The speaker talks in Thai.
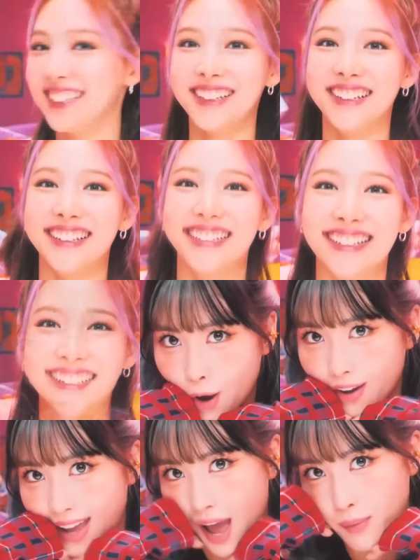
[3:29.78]
นะฮะหรือว่าเป็นจ
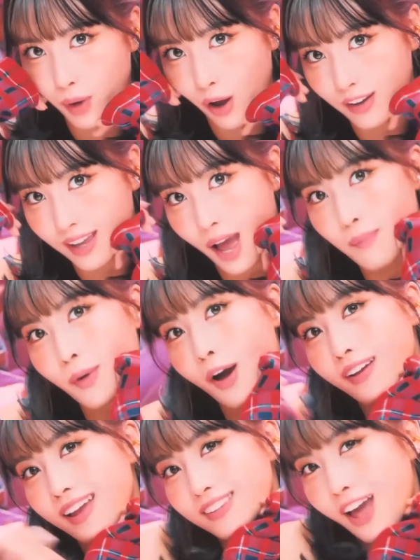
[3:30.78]
อตัดแสง
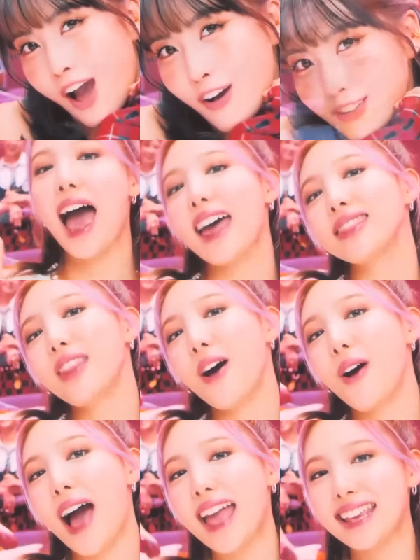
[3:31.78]
จะทำให้ภาพเนี่ยมันมี
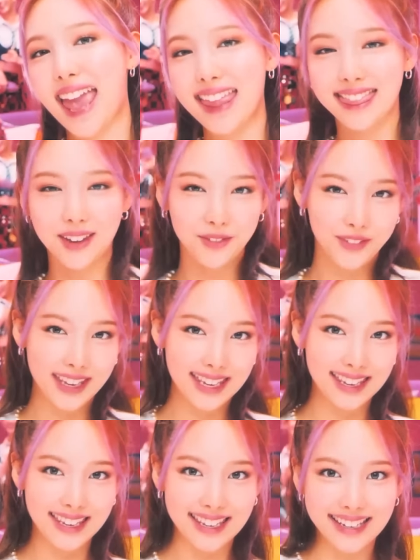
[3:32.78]
ความสดสว่างแล้วก็
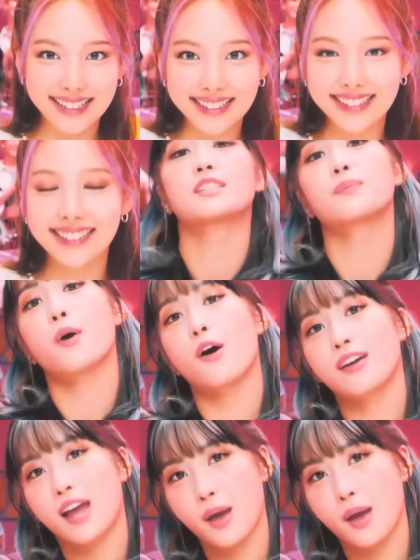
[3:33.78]
สู้แสงที่สุดครับ